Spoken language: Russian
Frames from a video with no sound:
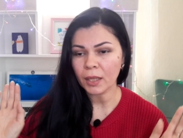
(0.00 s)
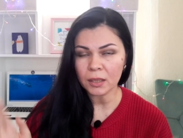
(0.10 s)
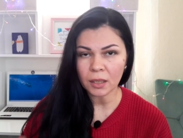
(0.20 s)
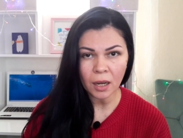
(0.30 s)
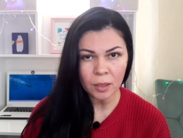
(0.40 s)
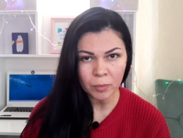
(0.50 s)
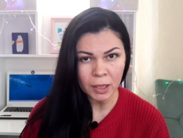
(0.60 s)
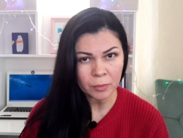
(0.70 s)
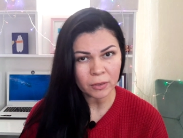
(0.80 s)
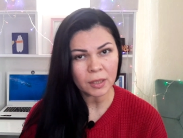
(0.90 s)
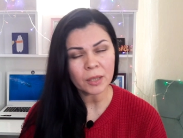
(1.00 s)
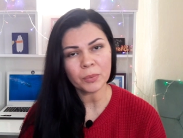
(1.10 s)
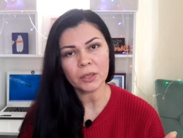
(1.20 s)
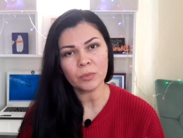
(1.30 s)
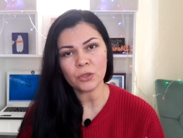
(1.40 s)
откармливала,
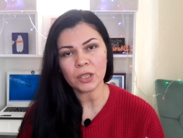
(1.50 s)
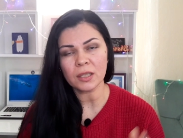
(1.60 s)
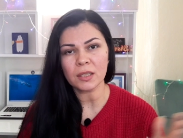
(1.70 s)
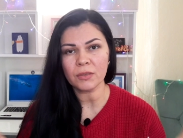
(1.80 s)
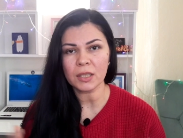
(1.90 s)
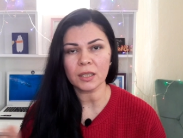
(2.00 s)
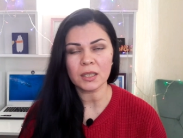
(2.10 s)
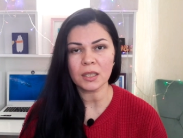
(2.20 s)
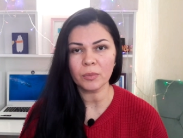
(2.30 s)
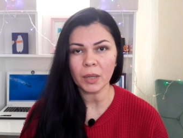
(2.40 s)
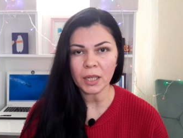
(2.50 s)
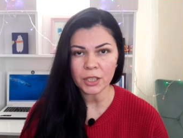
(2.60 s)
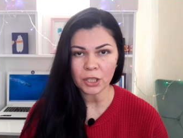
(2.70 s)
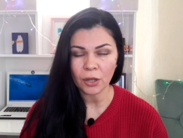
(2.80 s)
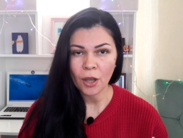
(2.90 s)
потому что из-за всех этих
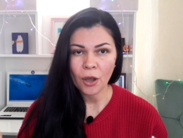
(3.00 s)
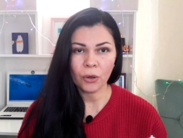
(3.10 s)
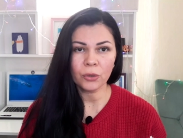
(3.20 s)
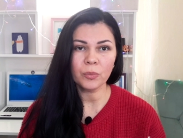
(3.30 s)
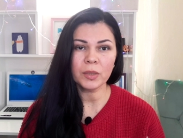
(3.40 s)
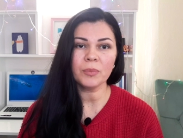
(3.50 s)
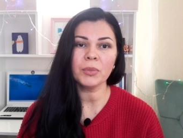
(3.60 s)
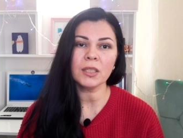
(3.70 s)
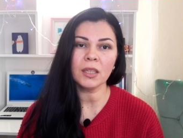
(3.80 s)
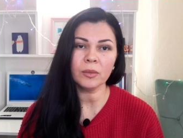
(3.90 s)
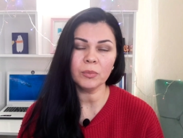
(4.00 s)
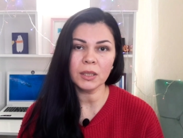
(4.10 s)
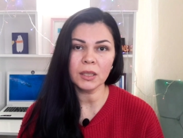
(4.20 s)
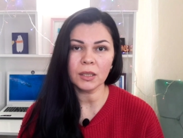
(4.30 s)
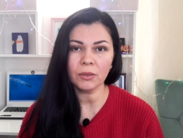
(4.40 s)
болячек он у меня потерял
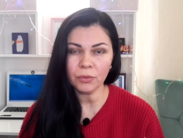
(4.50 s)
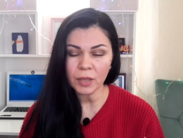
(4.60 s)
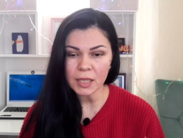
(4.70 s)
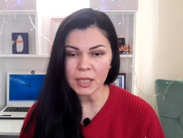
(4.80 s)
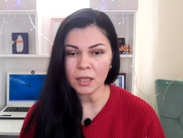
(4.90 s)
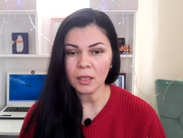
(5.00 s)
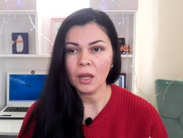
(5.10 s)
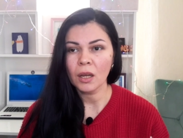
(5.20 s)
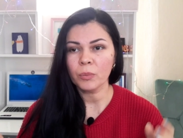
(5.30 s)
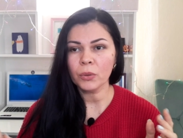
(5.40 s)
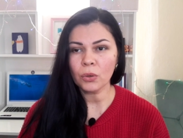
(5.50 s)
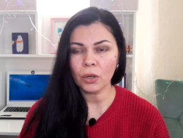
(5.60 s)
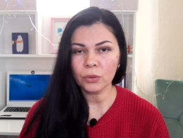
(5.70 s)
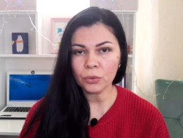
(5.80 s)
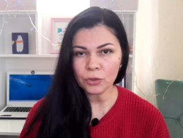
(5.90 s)
бедненький в весе,
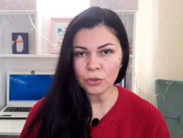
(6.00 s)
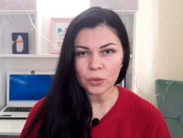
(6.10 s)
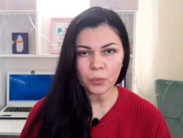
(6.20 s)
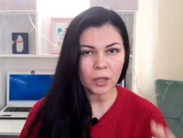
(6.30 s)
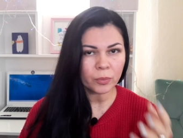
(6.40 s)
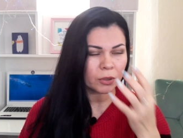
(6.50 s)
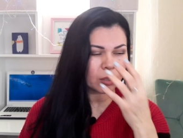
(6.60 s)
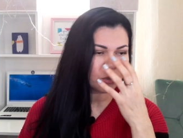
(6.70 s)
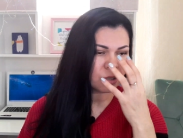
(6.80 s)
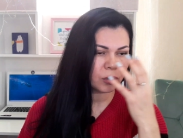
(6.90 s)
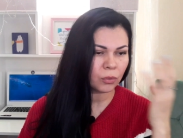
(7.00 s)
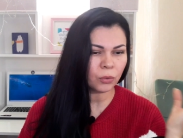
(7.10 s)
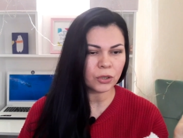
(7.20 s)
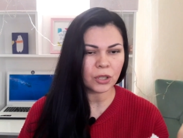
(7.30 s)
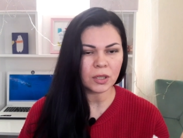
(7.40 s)
плохо ночью спал, потому что
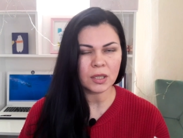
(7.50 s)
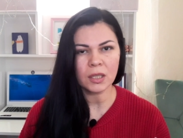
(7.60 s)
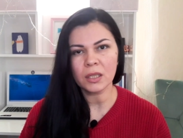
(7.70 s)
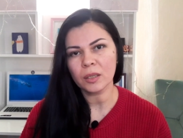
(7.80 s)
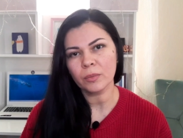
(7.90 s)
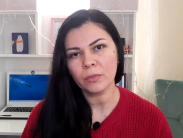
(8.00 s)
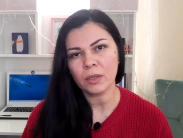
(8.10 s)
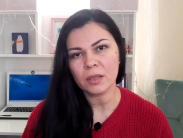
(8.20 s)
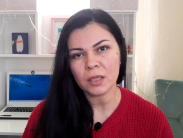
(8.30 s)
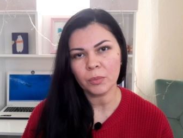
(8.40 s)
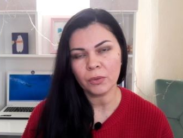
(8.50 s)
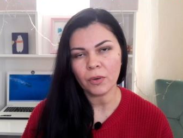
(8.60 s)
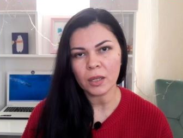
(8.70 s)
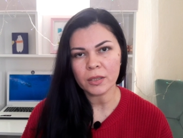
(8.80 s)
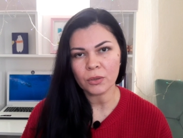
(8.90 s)
очень сильно э,
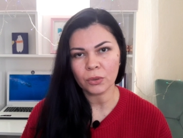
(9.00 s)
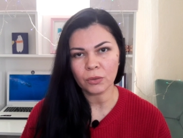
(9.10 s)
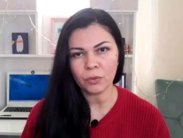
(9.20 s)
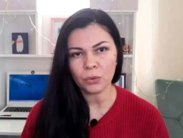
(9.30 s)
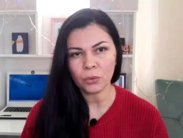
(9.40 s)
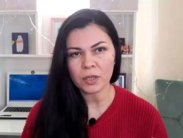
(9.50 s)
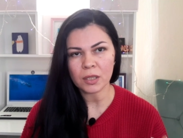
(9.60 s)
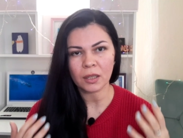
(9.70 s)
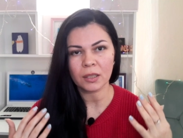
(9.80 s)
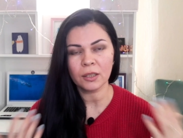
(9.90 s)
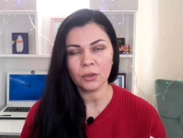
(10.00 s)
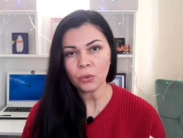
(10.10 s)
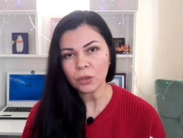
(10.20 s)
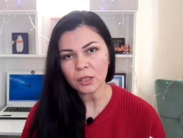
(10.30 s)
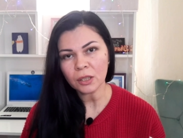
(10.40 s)
забивался у него носик,
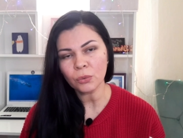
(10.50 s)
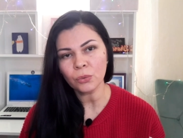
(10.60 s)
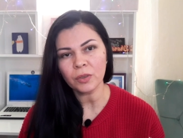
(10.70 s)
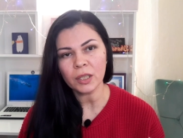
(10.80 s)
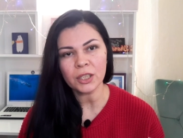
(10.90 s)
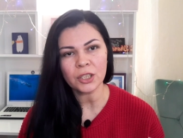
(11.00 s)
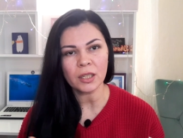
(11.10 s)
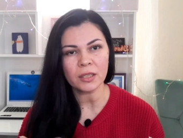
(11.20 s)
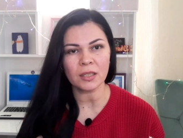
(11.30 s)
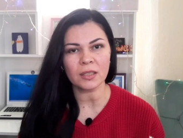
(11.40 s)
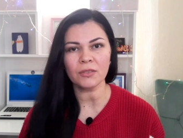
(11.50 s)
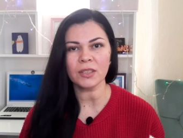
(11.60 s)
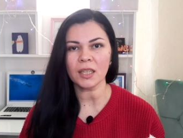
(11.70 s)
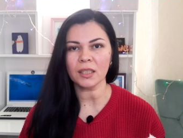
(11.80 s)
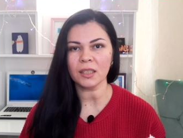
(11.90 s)
аденоиды увеличились из-за
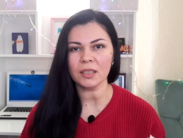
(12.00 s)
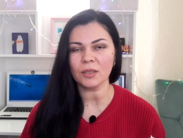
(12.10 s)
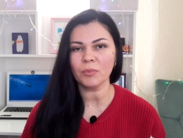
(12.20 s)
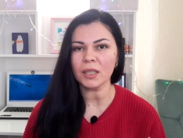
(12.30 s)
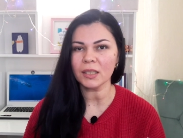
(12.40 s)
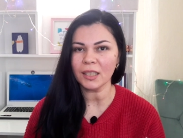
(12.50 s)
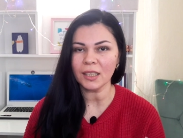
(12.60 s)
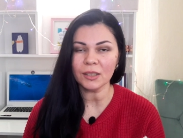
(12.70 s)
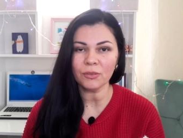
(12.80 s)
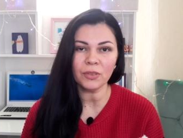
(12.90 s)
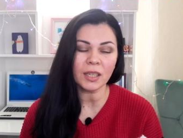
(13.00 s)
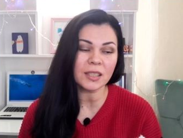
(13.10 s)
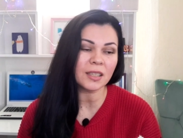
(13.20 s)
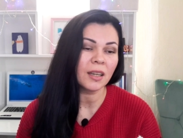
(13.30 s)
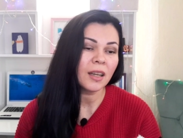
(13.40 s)
всяких этих бактерий, инфекций.